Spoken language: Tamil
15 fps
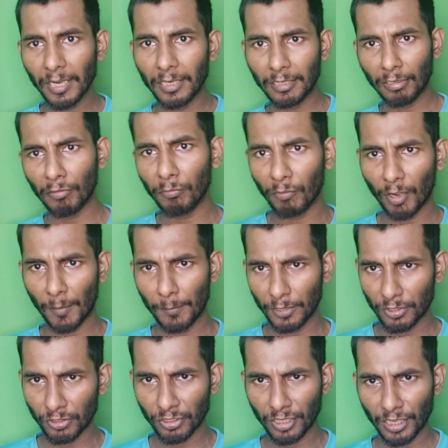பேருக்கு டஃப்
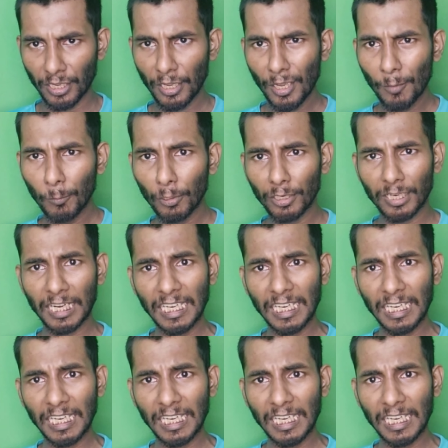காம்படிஷனுங்க ஒரு